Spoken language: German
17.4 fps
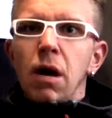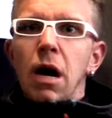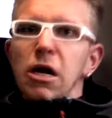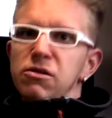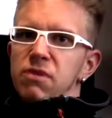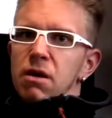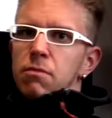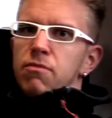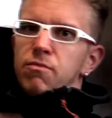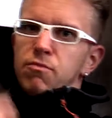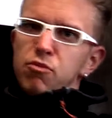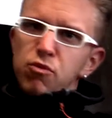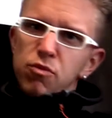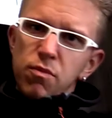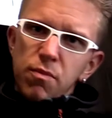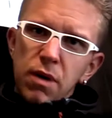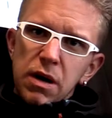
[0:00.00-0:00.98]
Also wir haben
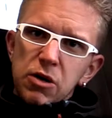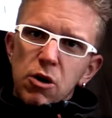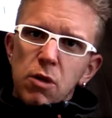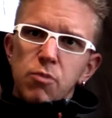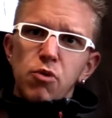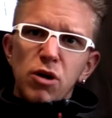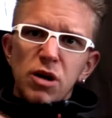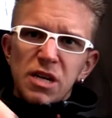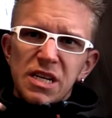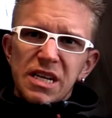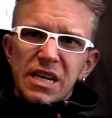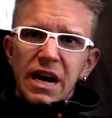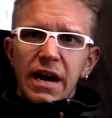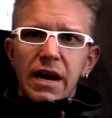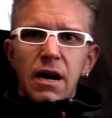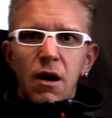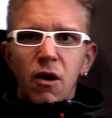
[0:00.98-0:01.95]
Bad Orb wirklich geil